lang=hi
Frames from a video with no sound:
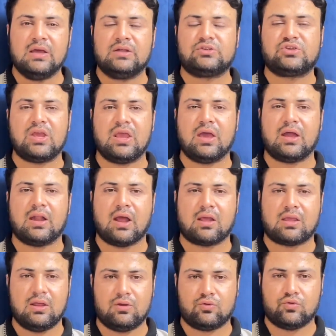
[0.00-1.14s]
छः
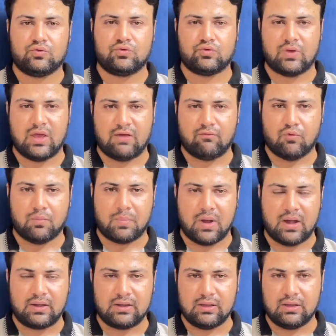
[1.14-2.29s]
अरकान को जो है वो
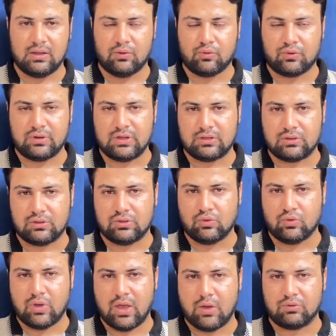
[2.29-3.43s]
पार्टी रुकनीत
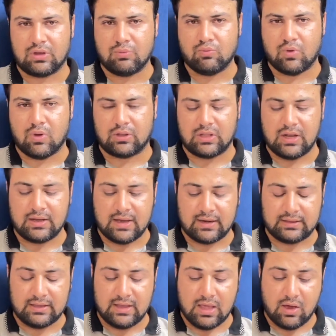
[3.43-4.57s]
जो है उनकी मअतल
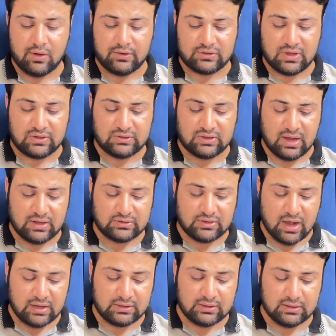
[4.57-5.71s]
कर दी है और इसके साथ
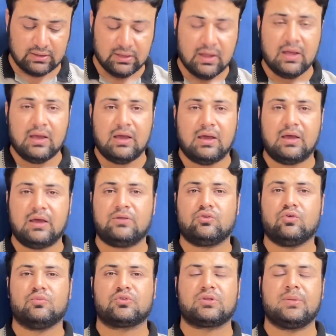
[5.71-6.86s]
साथ
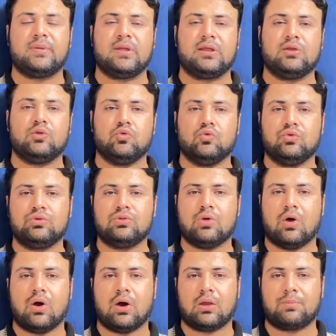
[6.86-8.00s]
जो मुस्लिम लीग नून
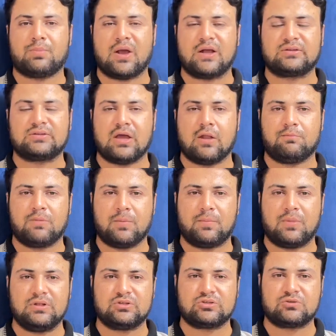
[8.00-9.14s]
और पाकिस्तान
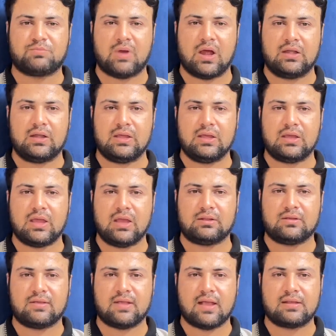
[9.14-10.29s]
पीपल्स पार्टी के
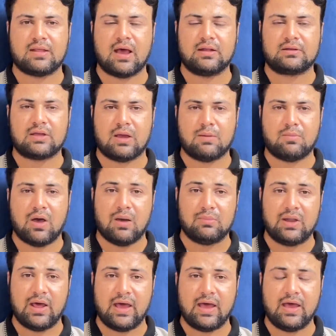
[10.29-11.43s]
तजादात का
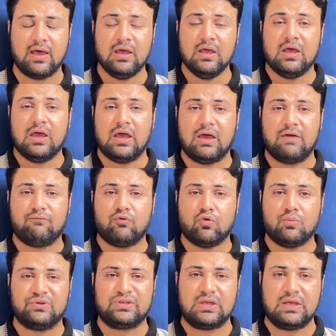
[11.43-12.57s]
मामला है वो
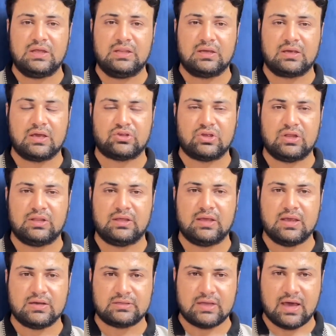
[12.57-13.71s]
मज़ीद
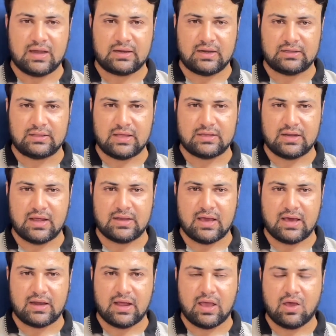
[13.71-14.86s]
कशीदगी इख्तियार करता चला
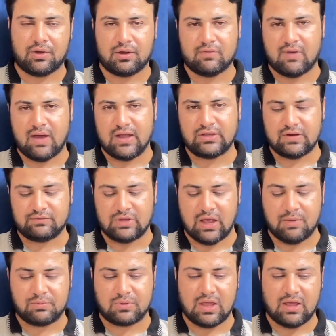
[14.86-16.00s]
जा रहा है और नवाज शरीफ
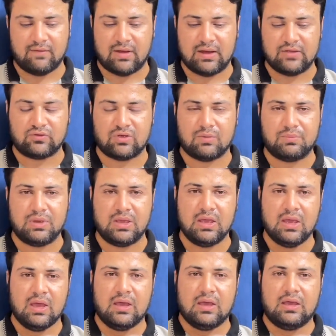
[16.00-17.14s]
साहब के हवाले से भी
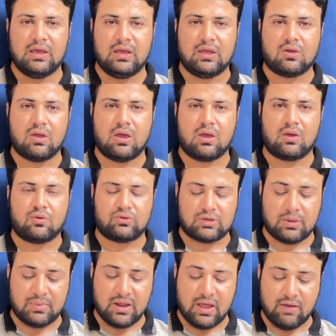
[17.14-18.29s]
कुछ
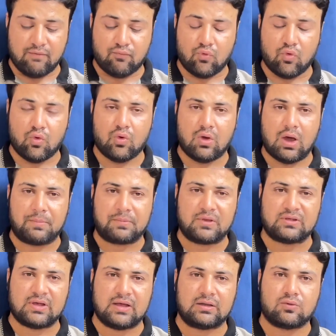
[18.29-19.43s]
खबरें हैं वो आपके
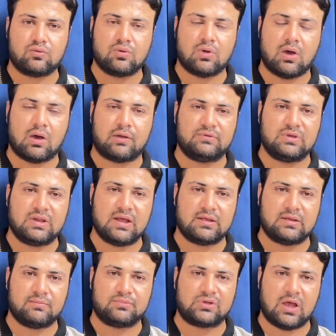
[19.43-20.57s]
साथ रखूँगा और वज़ी
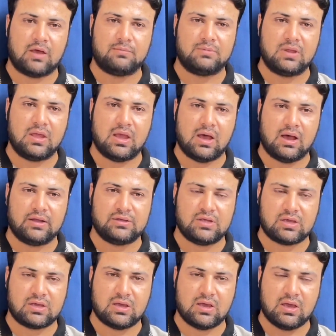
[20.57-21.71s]
अजम साहब ने आज
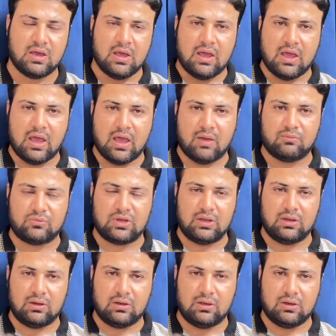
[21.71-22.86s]
एक अहम
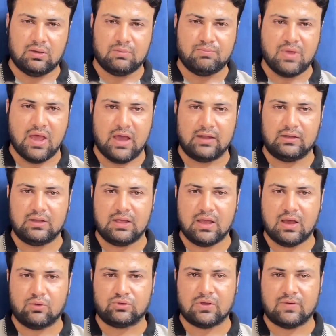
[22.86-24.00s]
तरीन बयान
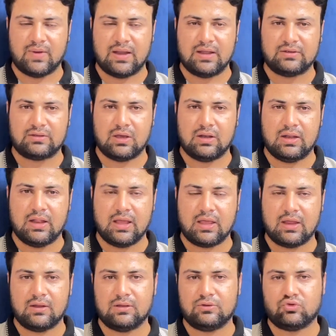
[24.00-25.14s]
दिया उस हवाले से
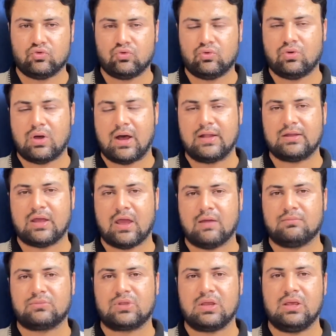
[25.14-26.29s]
लेकिन जो आज
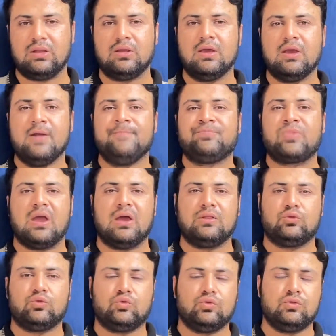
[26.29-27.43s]
अहम तरीन
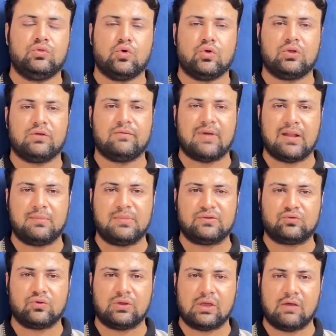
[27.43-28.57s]
दो
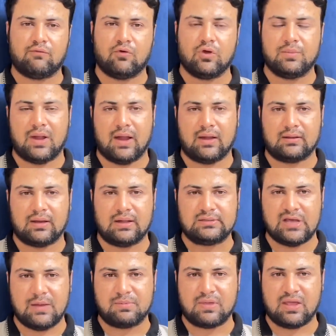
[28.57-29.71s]
डेवलपमेंट्स हुई हैं वो इमरान खान
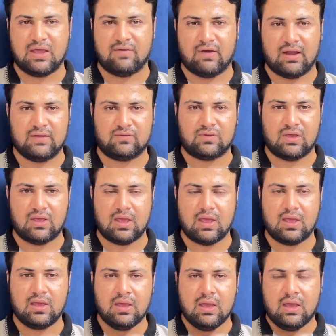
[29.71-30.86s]
साहब के हवाले से
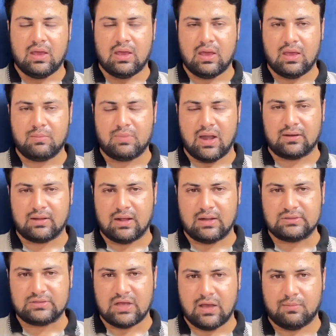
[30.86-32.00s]
हैं इमरान खान
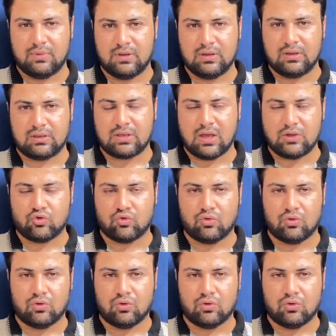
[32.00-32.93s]
साहब का जो